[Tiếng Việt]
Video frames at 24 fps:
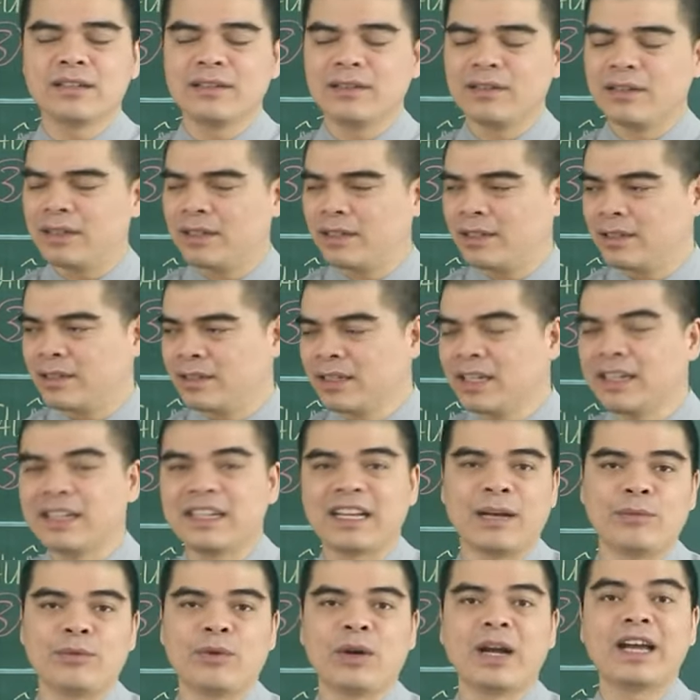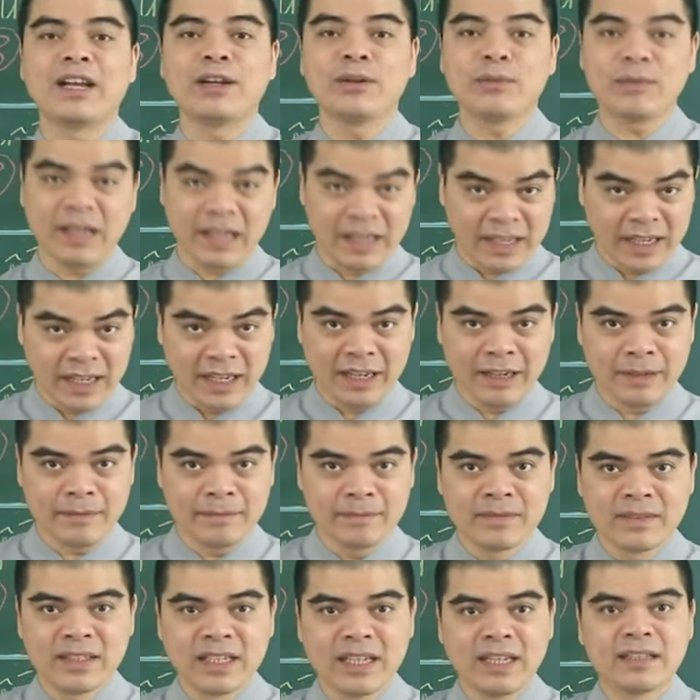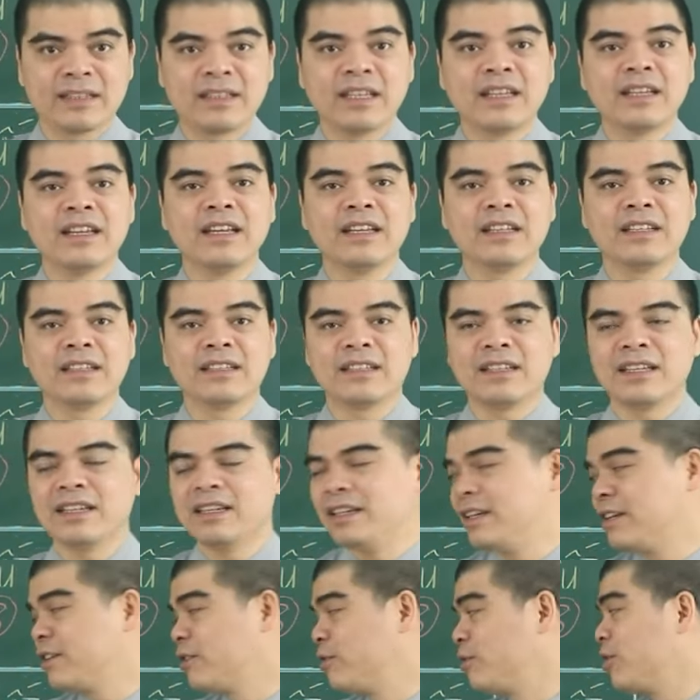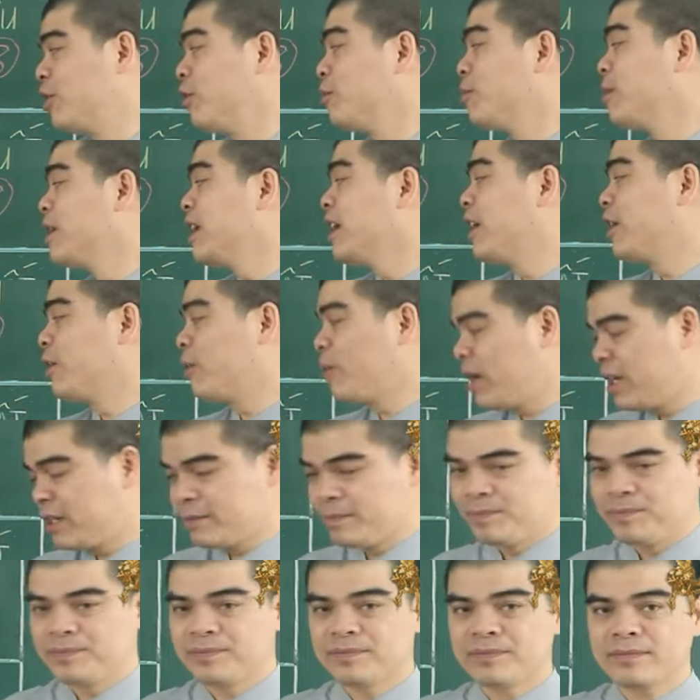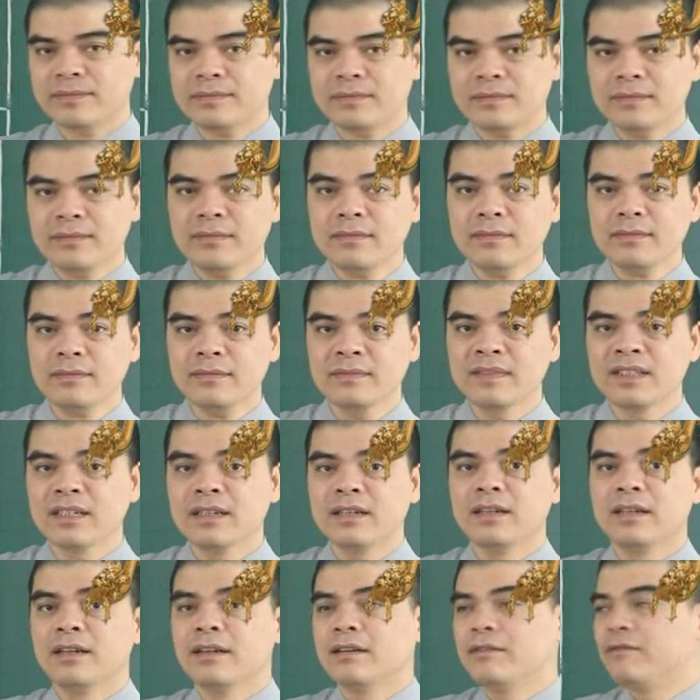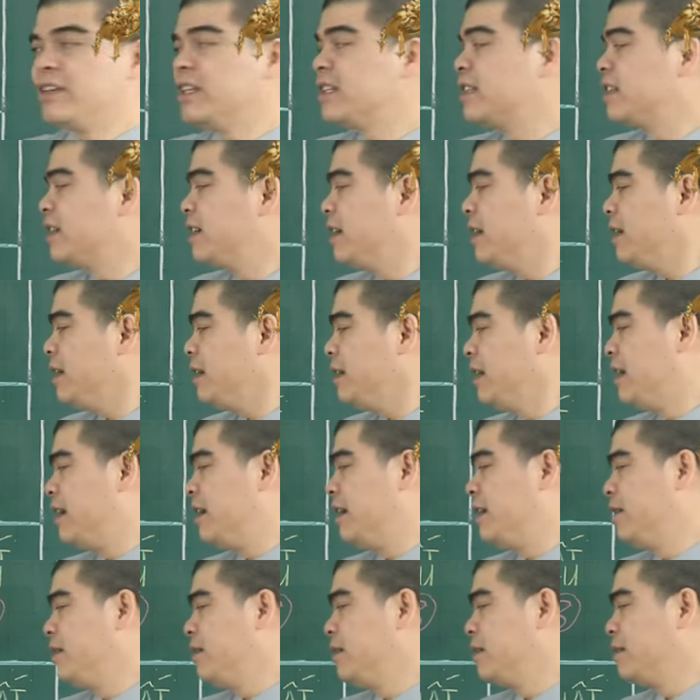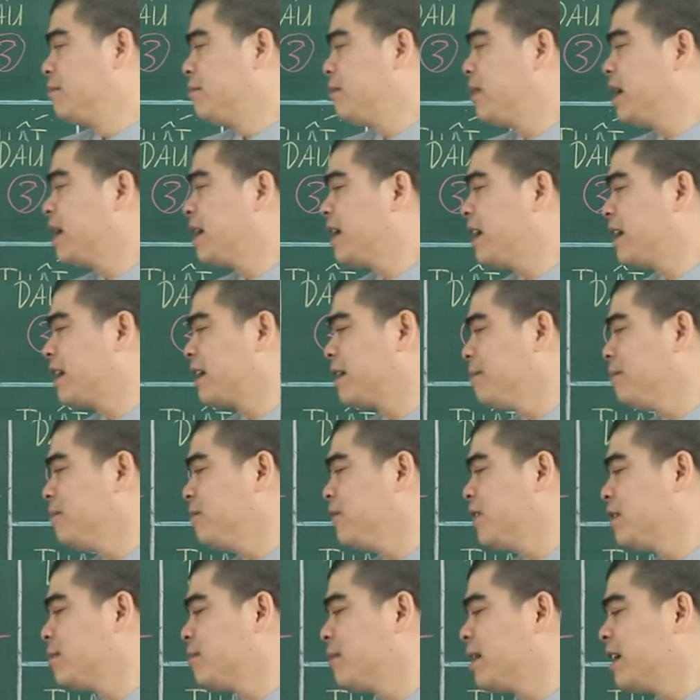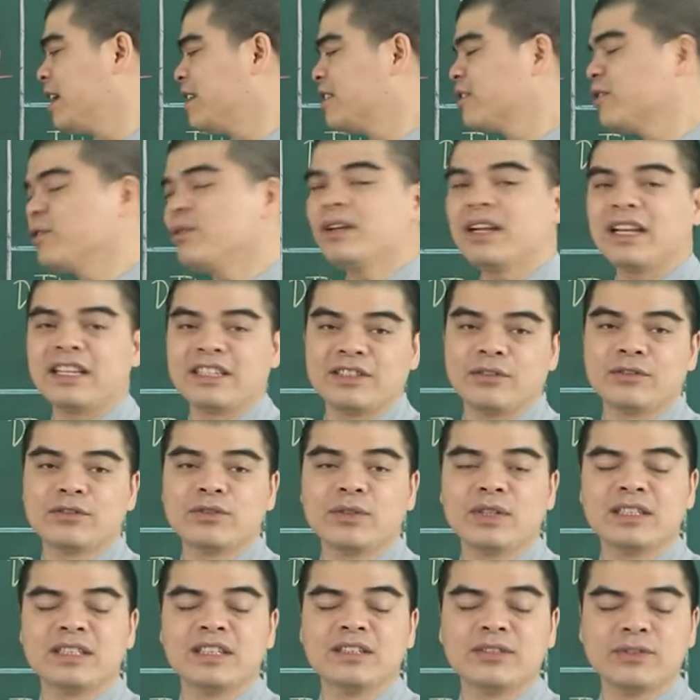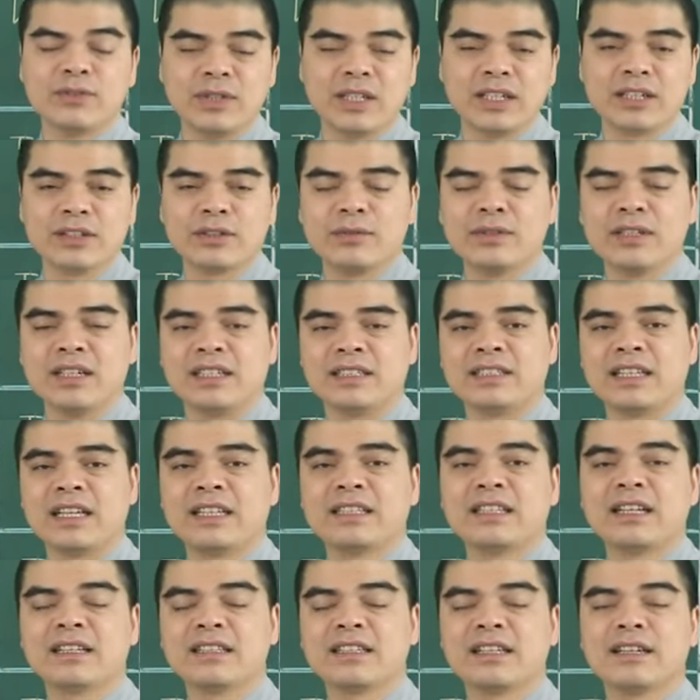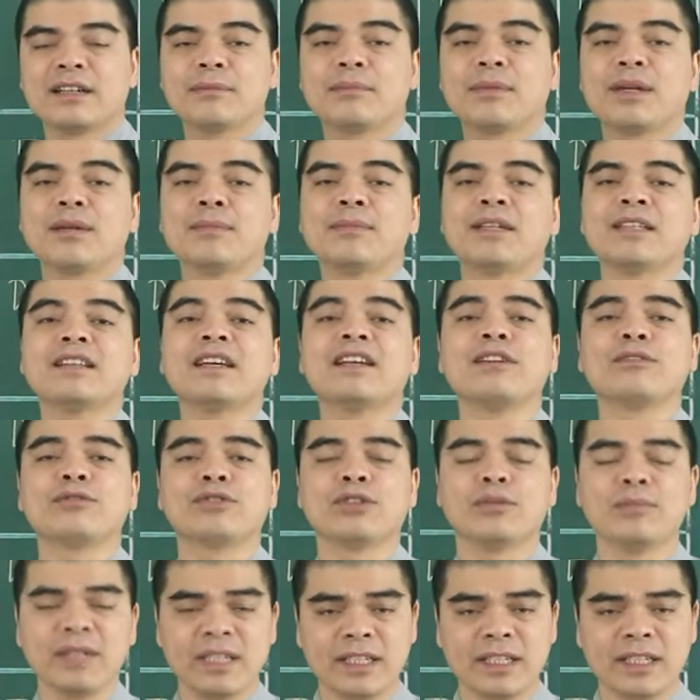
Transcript: uh, tình cảm của ai lúc này cả tình hình thì cũng không mấy khả quan vì thế để mang lại cái vận may tốt lành trong chuyện nhân duyên cũng như là gia tăng thêm cái may mắn tài lộc cho